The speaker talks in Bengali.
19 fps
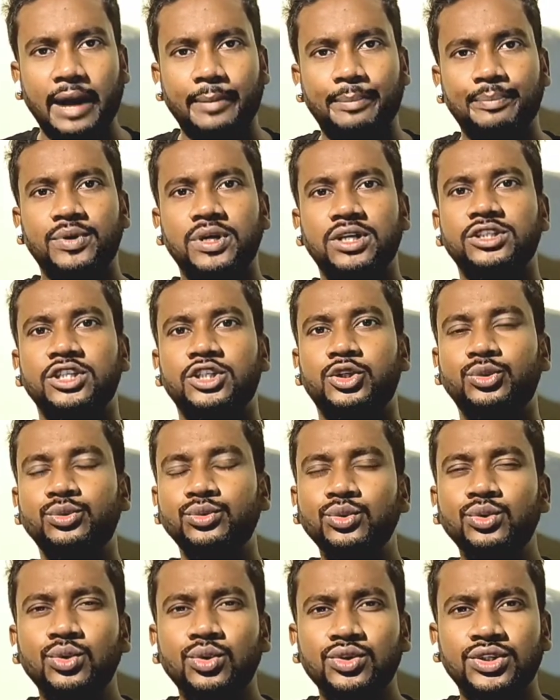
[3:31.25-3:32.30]
আপনার যে
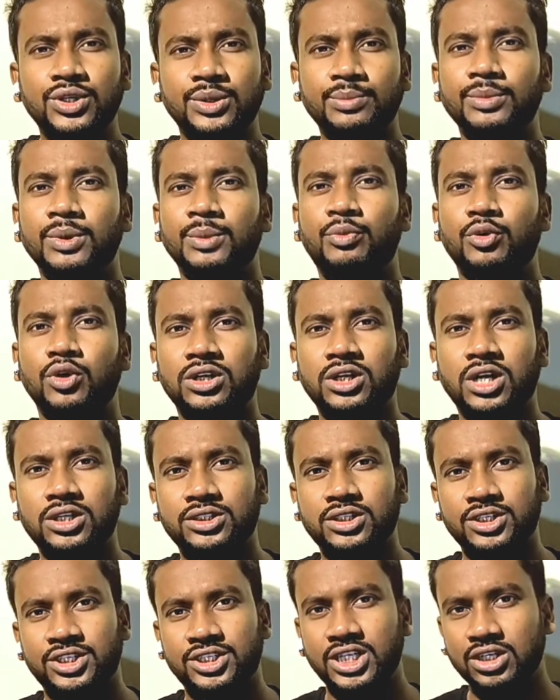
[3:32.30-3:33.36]
সুন্দর যে প্রোডাক্টটা
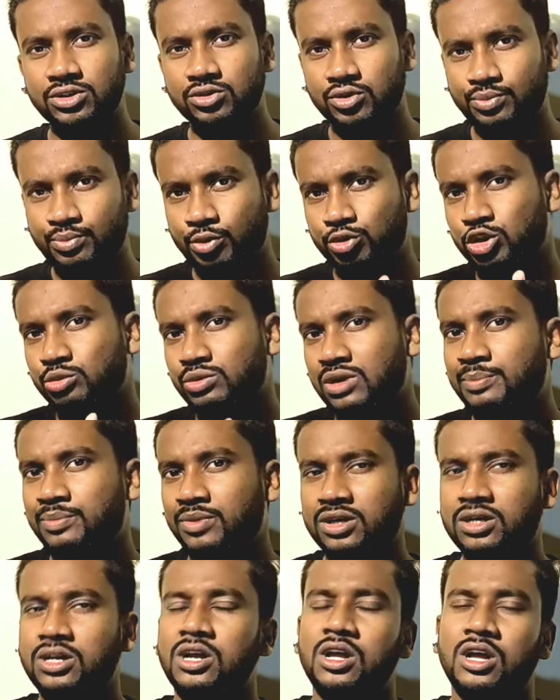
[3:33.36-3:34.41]
আছে সেটা কিন্তু প্রথমে
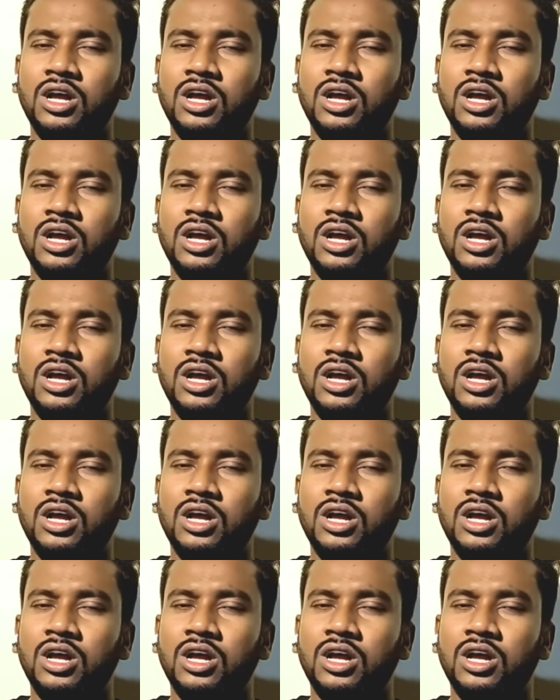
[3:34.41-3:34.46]
আপনার